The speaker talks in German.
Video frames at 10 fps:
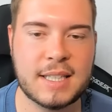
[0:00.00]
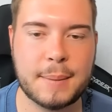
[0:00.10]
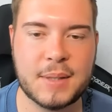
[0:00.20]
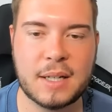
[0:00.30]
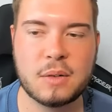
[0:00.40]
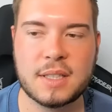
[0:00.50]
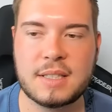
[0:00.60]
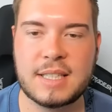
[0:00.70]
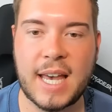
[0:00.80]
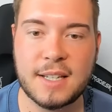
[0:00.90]
Ich habe uh. dann, und
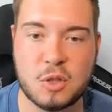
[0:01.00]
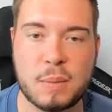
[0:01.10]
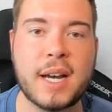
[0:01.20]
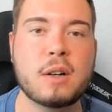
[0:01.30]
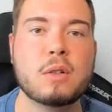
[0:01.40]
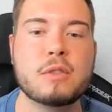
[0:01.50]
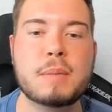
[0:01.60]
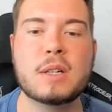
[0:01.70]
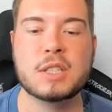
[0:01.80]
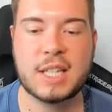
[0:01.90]
das ist die erste
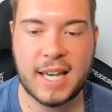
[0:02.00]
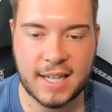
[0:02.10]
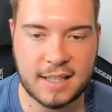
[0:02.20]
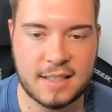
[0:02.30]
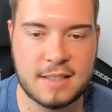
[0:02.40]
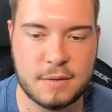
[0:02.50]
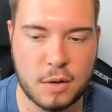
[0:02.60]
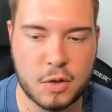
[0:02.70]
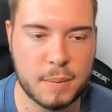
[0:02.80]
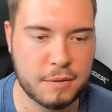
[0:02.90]
Übereinkunft Milos Kerkets,
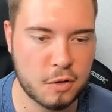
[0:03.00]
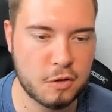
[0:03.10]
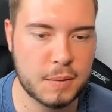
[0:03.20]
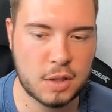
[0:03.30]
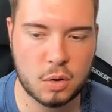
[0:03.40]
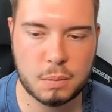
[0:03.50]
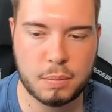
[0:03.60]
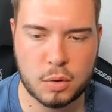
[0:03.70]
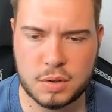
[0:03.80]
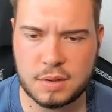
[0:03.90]
12,5 mm.
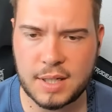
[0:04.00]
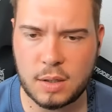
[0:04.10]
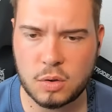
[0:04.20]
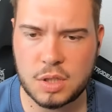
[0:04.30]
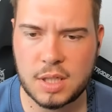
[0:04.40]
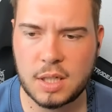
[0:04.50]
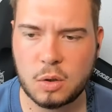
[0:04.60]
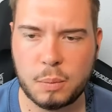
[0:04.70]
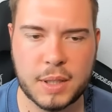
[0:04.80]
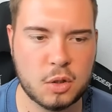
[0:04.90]
Millionen, plus Tausch hier
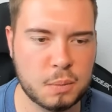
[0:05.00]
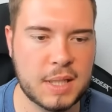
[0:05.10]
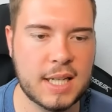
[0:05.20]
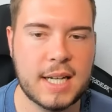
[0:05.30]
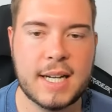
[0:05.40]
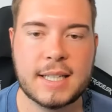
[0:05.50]
Robert Gumni.